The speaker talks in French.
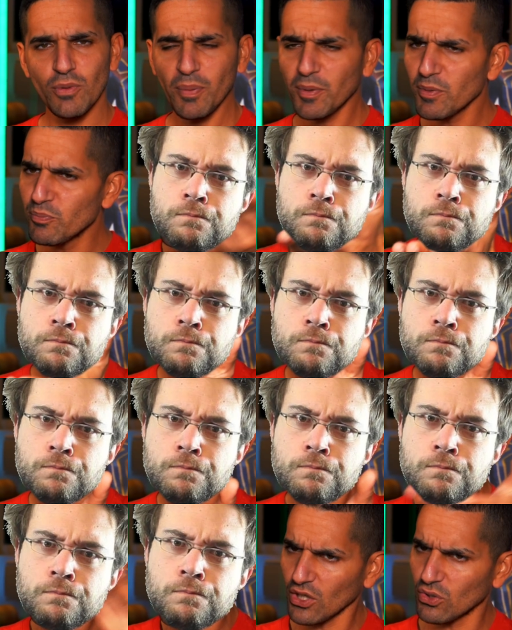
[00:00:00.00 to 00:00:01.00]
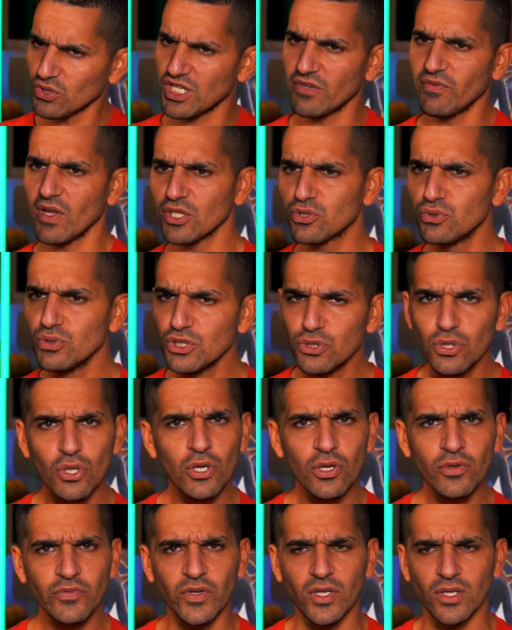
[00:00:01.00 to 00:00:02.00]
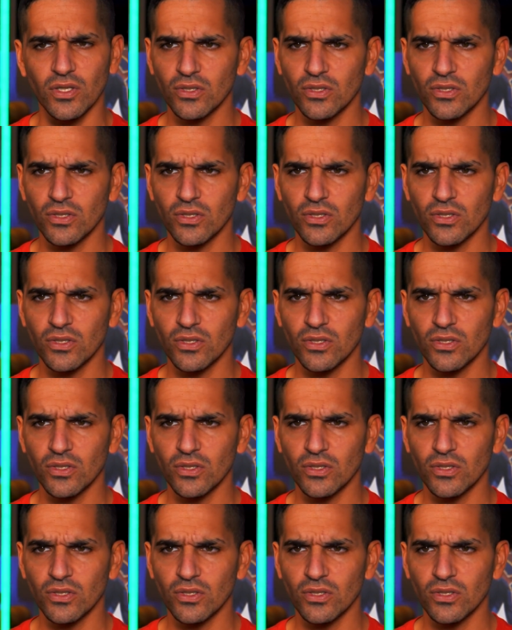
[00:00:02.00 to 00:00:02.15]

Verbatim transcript: Tu m'as pris pour Antoine Daniel, t'as cru que j'avais un QI de ouf